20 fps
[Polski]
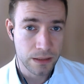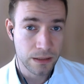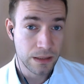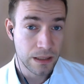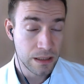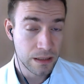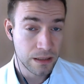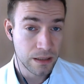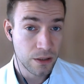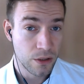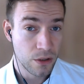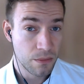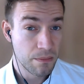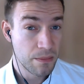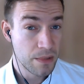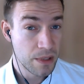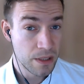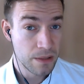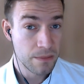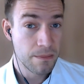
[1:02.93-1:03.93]
Dlatego
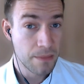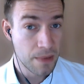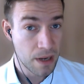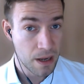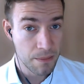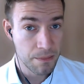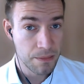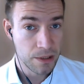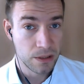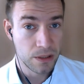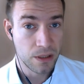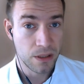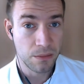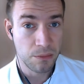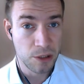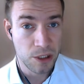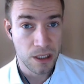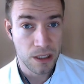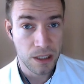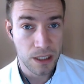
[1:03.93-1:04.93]
my mamy
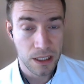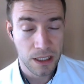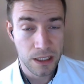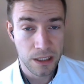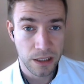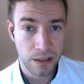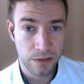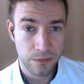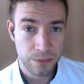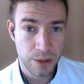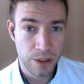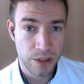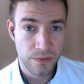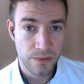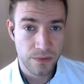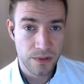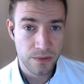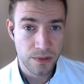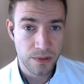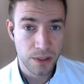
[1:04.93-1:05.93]
terminal LNG w
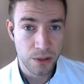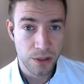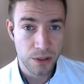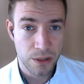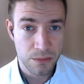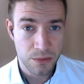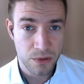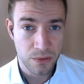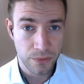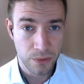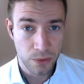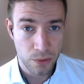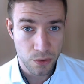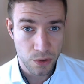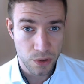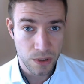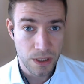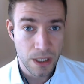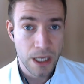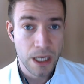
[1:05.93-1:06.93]
przeciwieństwie do Niemców,
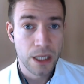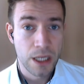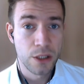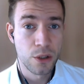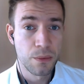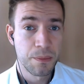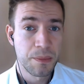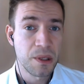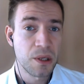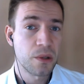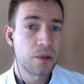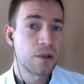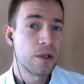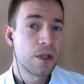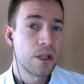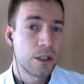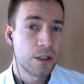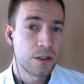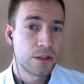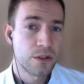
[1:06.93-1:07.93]
którzy dopiero
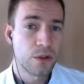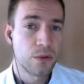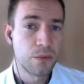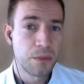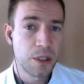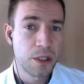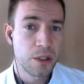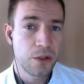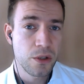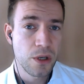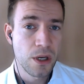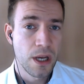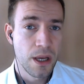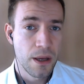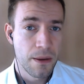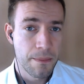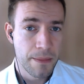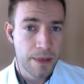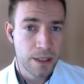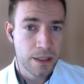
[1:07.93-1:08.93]
chcą mieć.
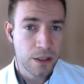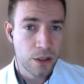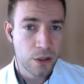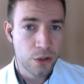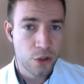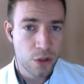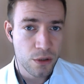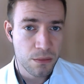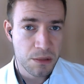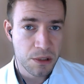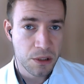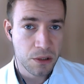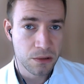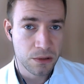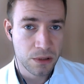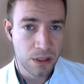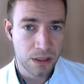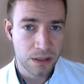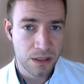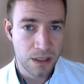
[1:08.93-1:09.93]
My kończymy
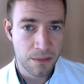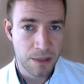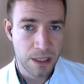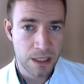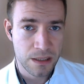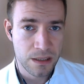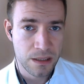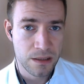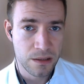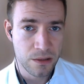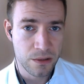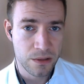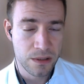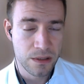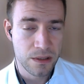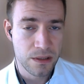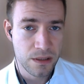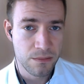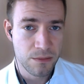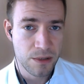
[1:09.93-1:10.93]
kontrakt jamalski z
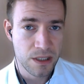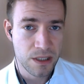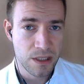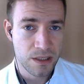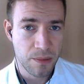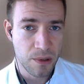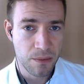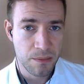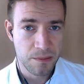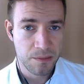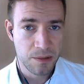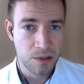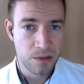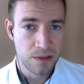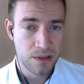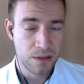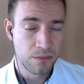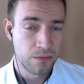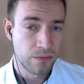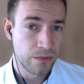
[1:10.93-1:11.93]
rosyjskim Gazpromem z
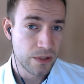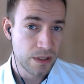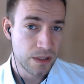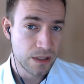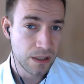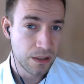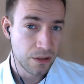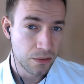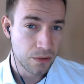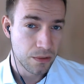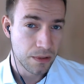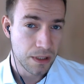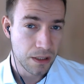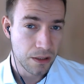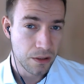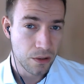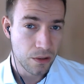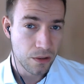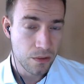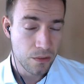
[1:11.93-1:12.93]
końcem
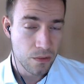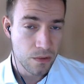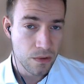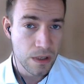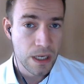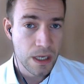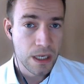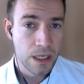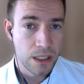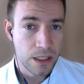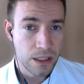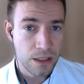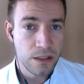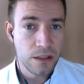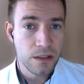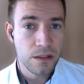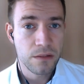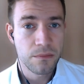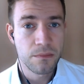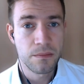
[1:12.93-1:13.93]
2022 roku
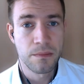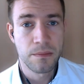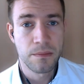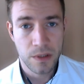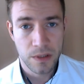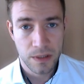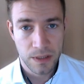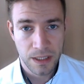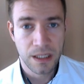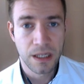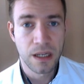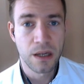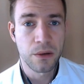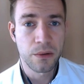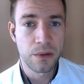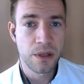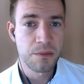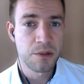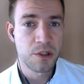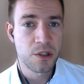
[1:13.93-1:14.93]
i
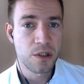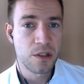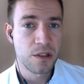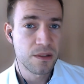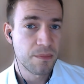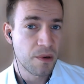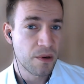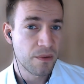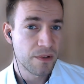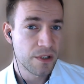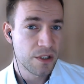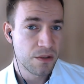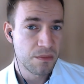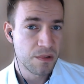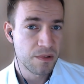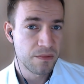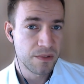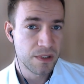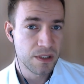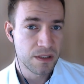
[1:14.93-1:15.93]
deklarujemy, że nie
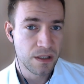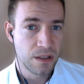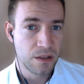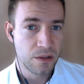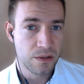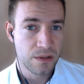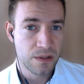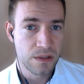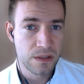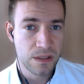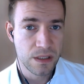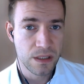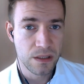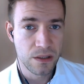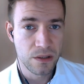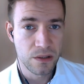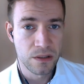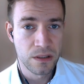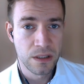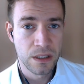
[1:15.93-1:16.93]
sprowadzimy więcej
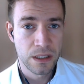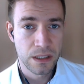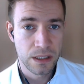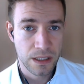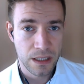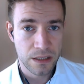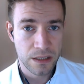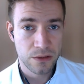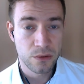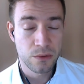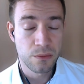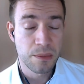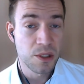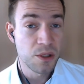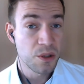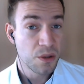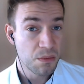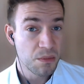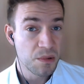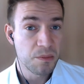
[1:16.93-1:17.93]
rosyjskiego gazu.
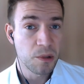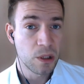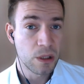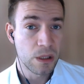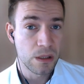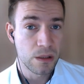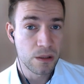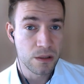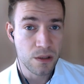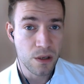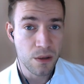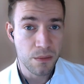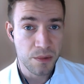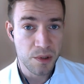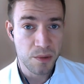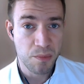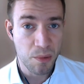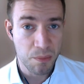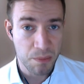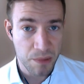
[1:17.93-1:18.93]
Będziemy mogli to zrobić,
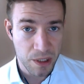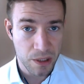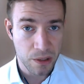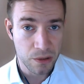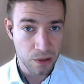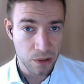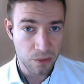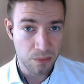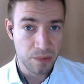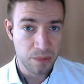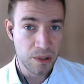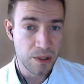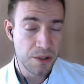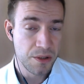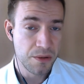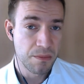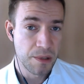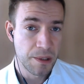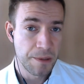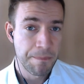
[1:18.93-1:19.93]
bo my
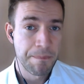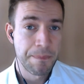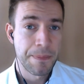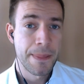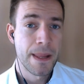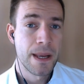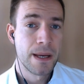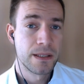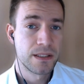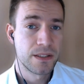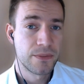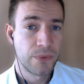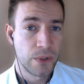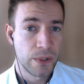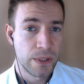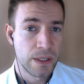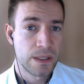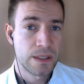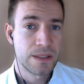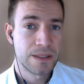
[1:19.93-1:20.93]
odrobiliśmy
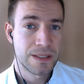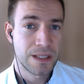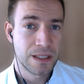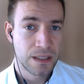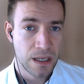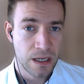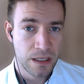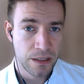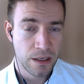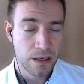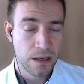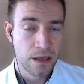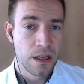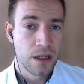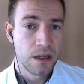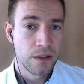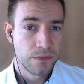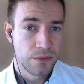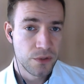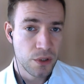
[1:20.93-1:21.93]
swoje zadanie.
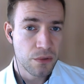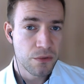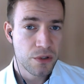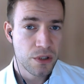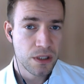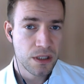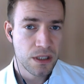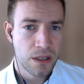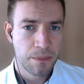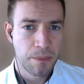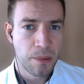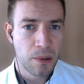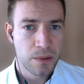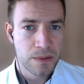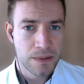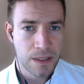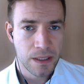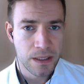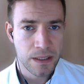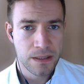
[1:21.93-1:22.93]
Wciąż jednak
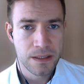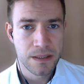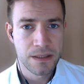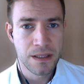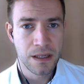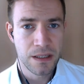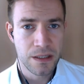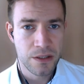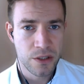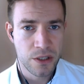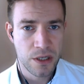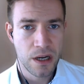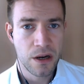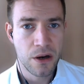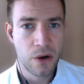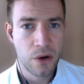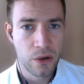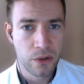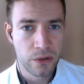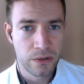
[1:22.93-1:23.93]
Polska jest zależna
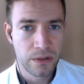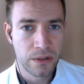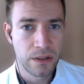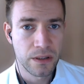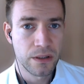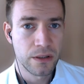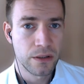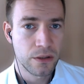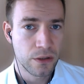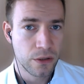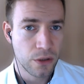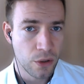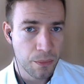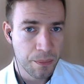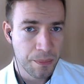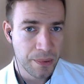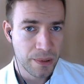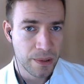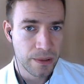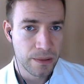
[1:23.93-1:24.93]
od e,
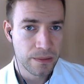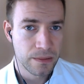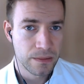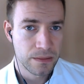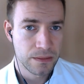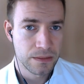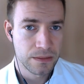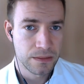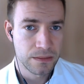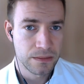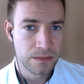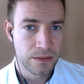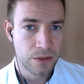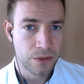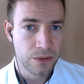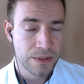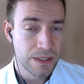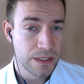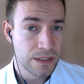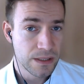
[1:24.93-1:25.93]
ropy e,
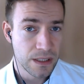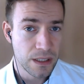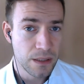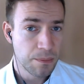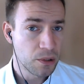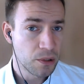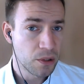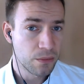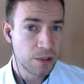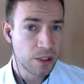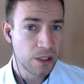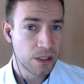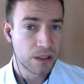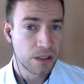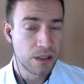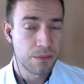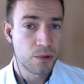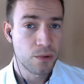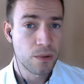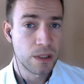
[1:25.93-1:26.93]
rosyjskiej, podobnie jak
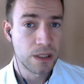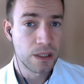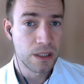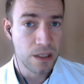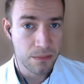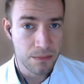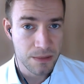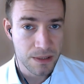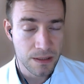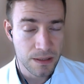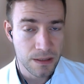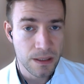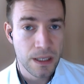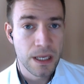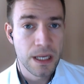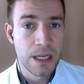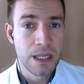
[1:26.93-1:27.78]
na przykład Niemcy.